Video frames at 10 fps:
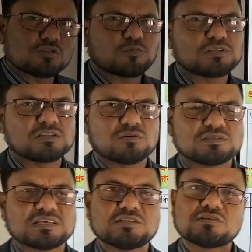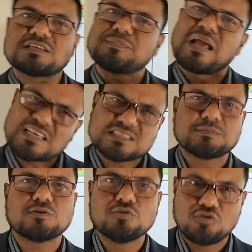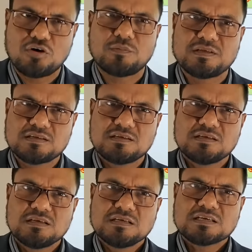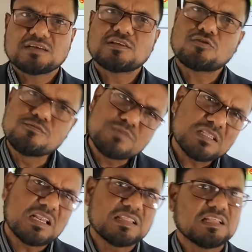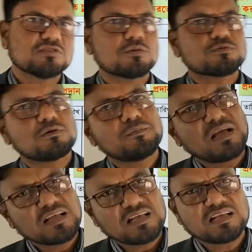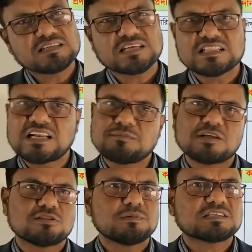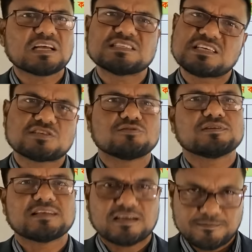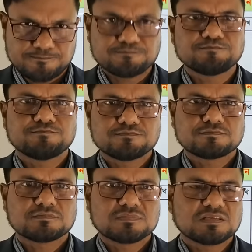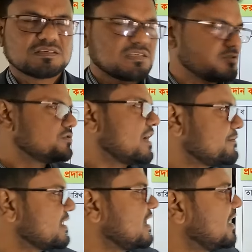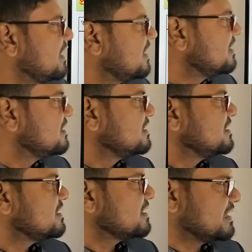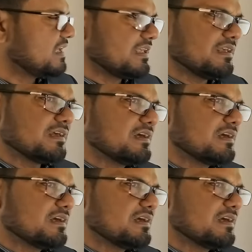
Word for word: নগদ প্রদান করেছে কিন্তু এটি ব্যাংক হিসাবে গণ্য হবে কেননা কোম্পানি লেনদেন সবসময় ব্যাংকিং চ্যানেলের মাধ্যমে ট্রানজ্যাকশন হয়ে থাকে সেজন্য আমরা এই